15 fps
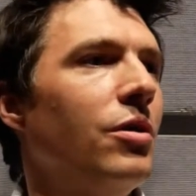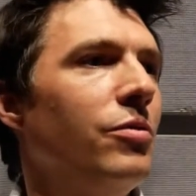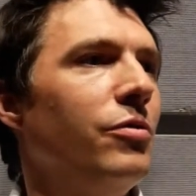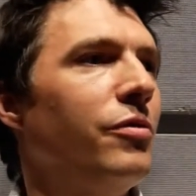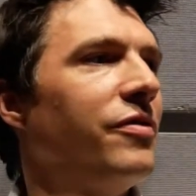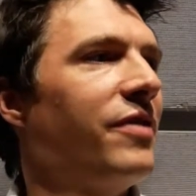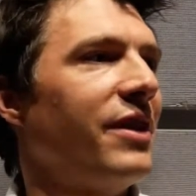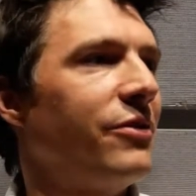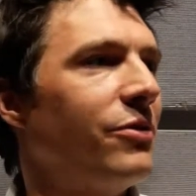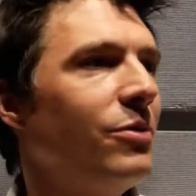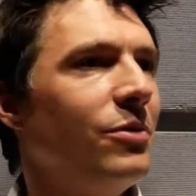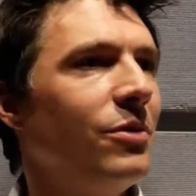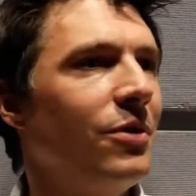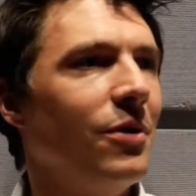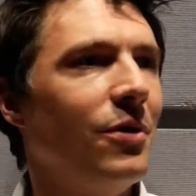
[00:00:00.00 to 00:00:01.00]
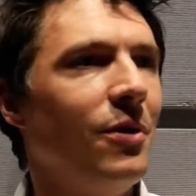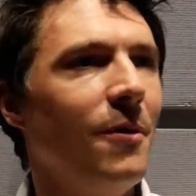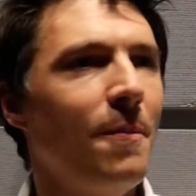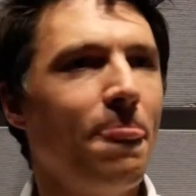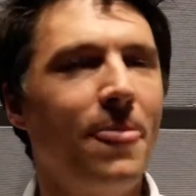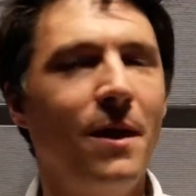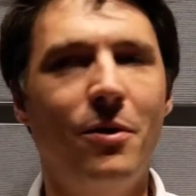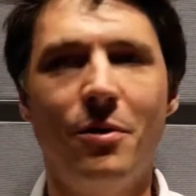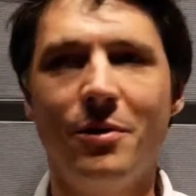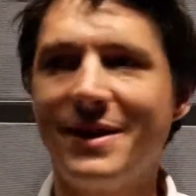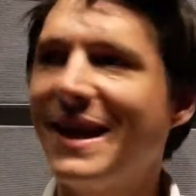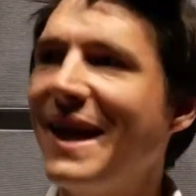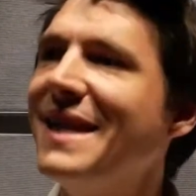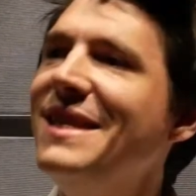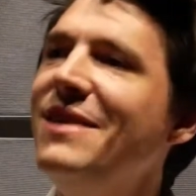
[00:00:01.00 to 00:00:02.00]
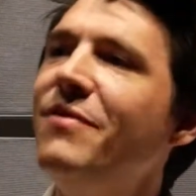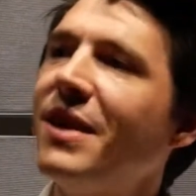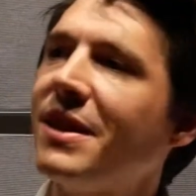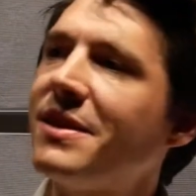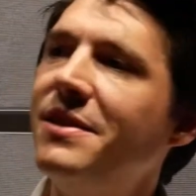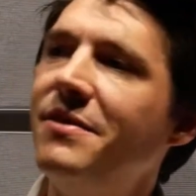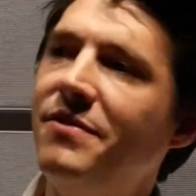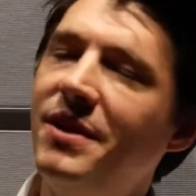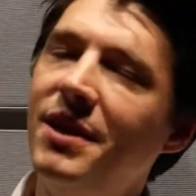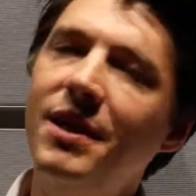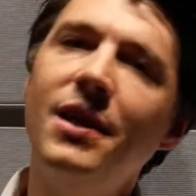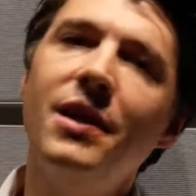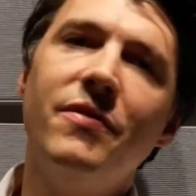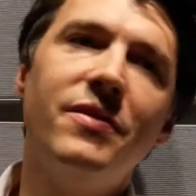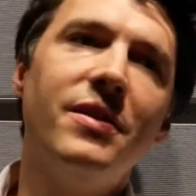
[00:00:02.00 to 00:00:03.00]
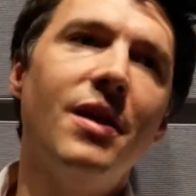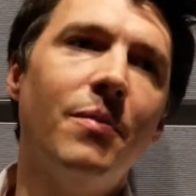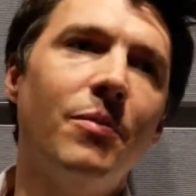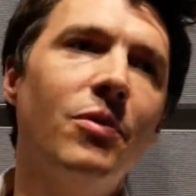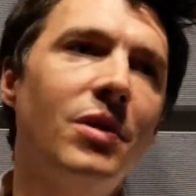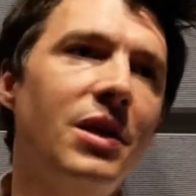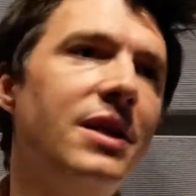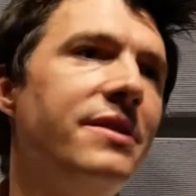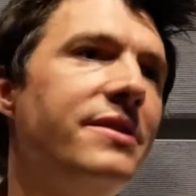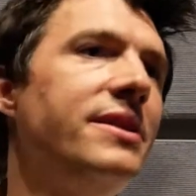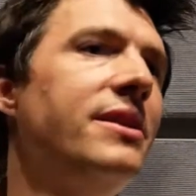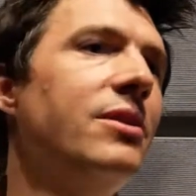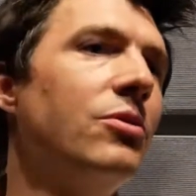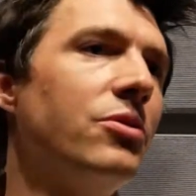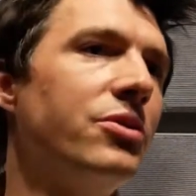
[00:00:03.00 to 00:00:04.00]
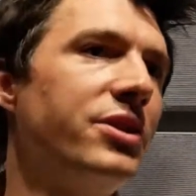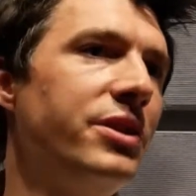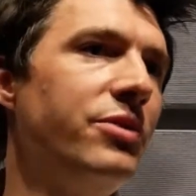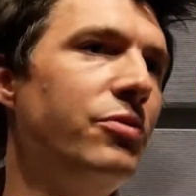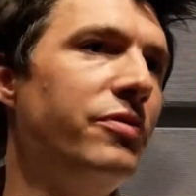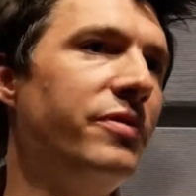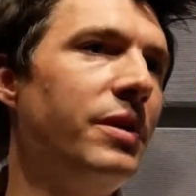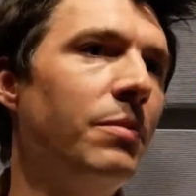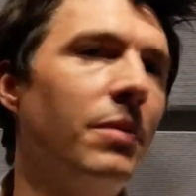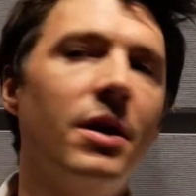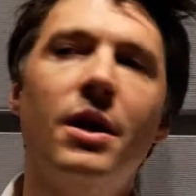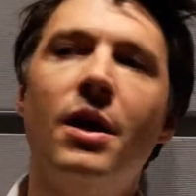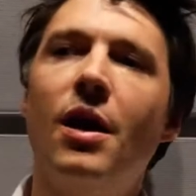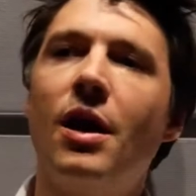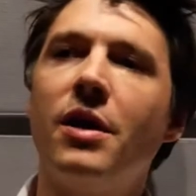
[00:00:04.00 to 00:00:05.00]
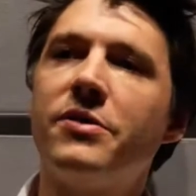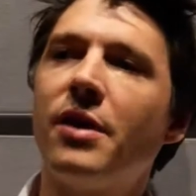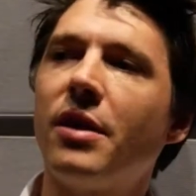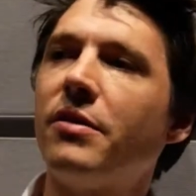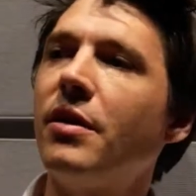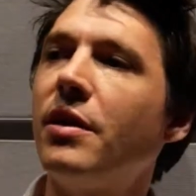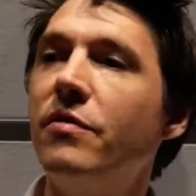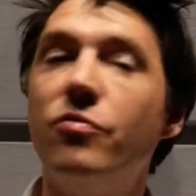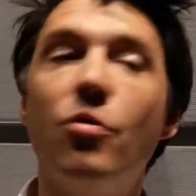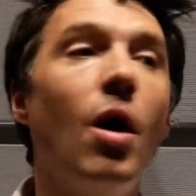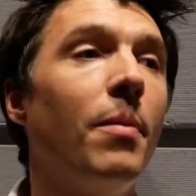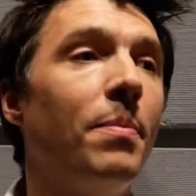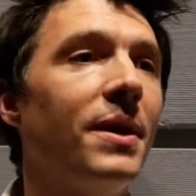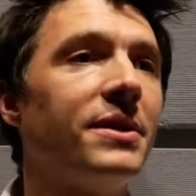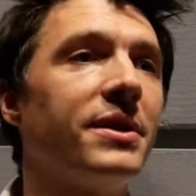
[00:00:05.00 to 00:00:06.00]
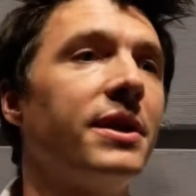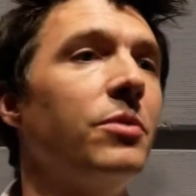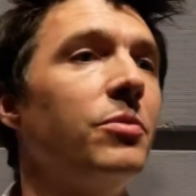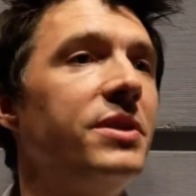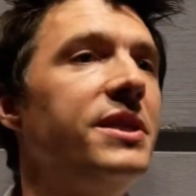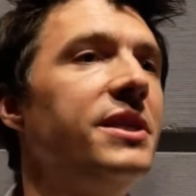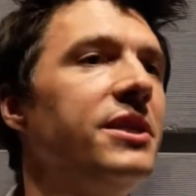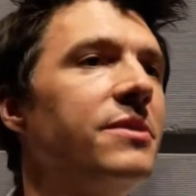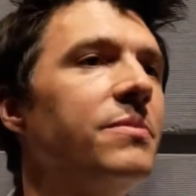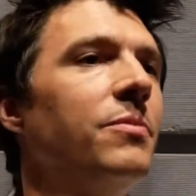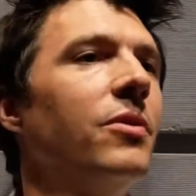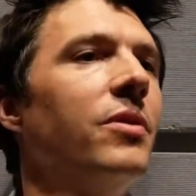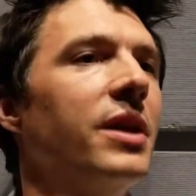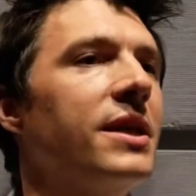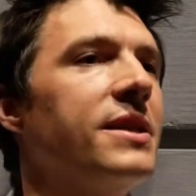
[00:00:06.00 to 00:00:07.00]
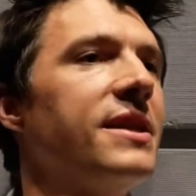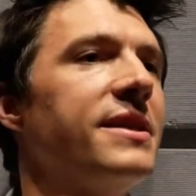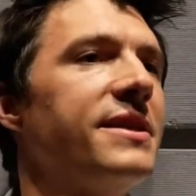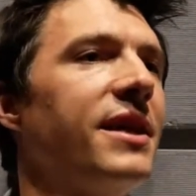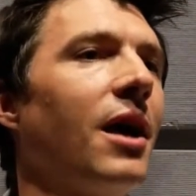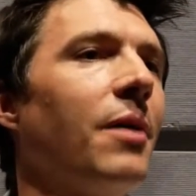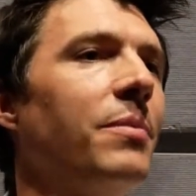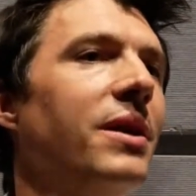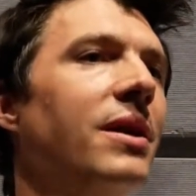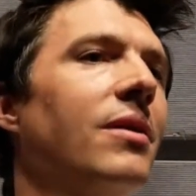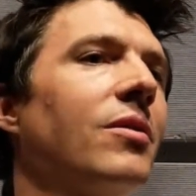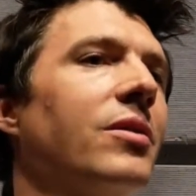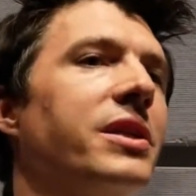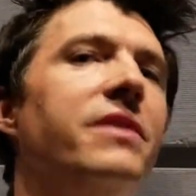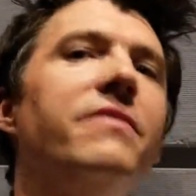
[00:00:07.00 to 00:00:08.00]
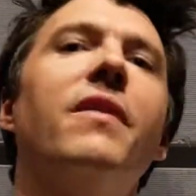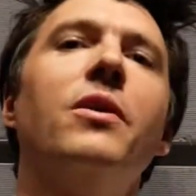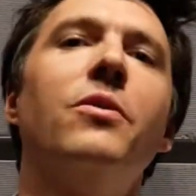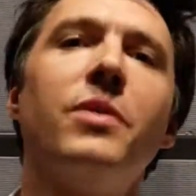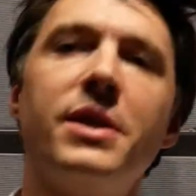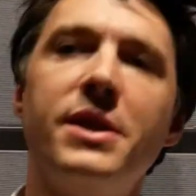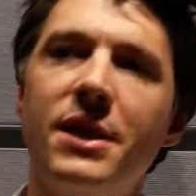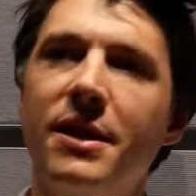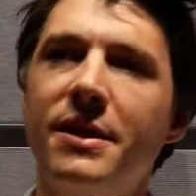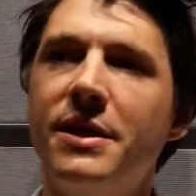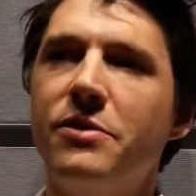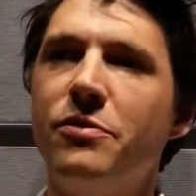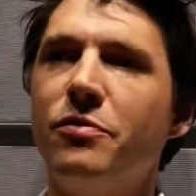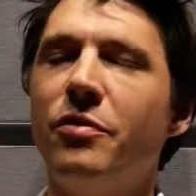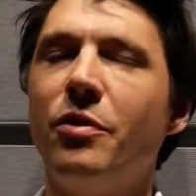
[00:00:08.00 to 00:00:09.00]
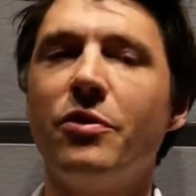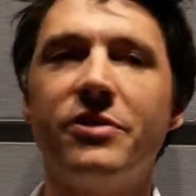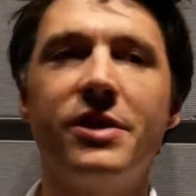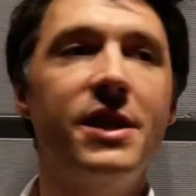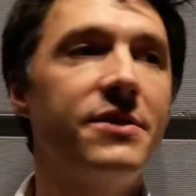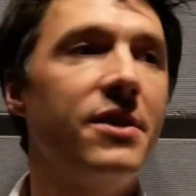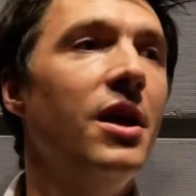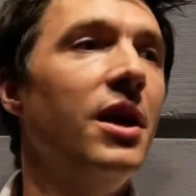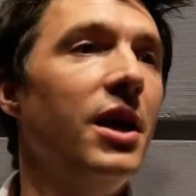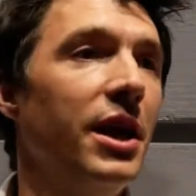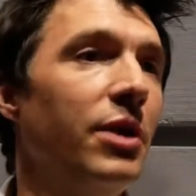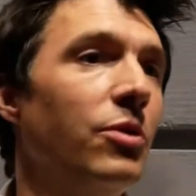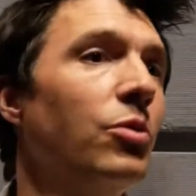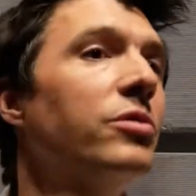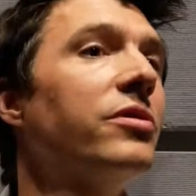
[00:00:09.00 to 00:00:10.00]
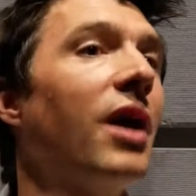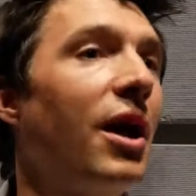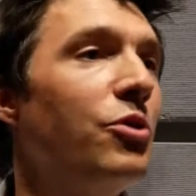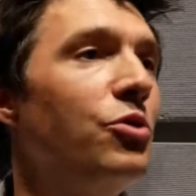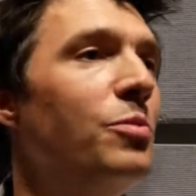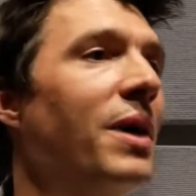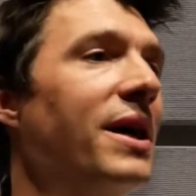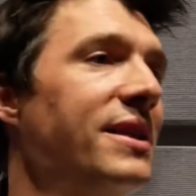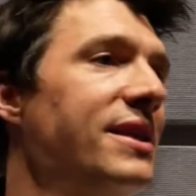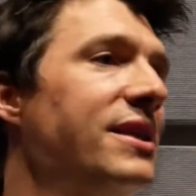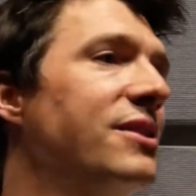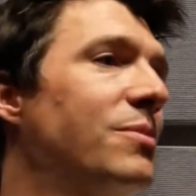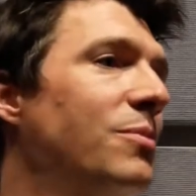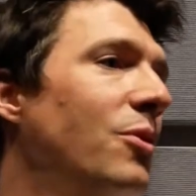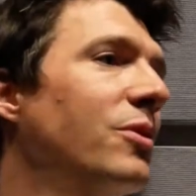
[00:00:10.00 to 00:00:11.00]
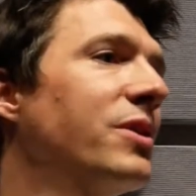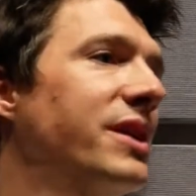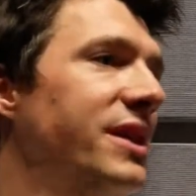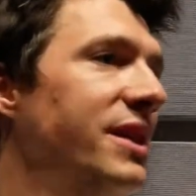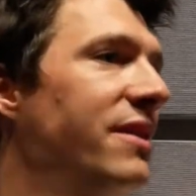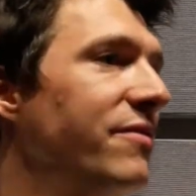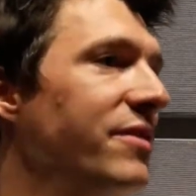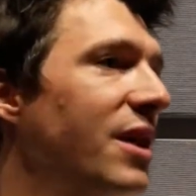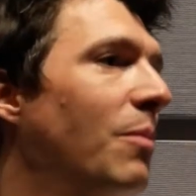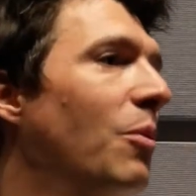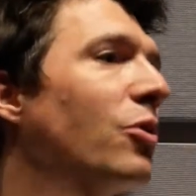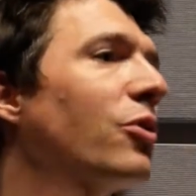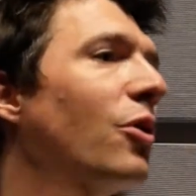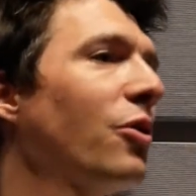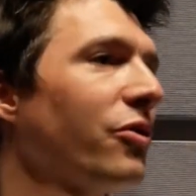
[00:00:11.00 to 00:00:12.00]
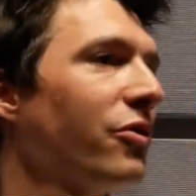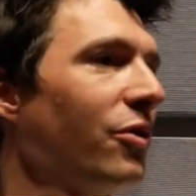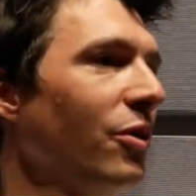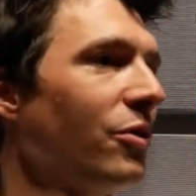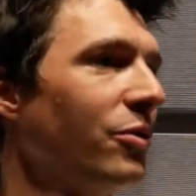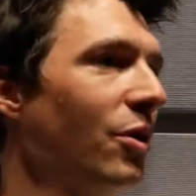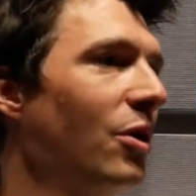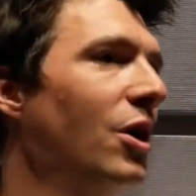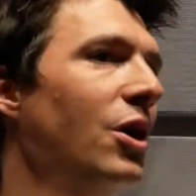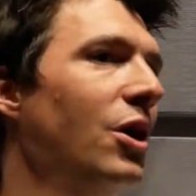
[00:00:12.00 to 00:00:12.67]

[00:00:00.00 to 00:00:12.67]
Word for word: de façon... Euh, très diversifié, évidemment, les idéologies du film. Hein, certains y voient un patriotisme exacerbé euh, qui valorise la nation française, et d'autres un humanisme qui, évidemment, transcende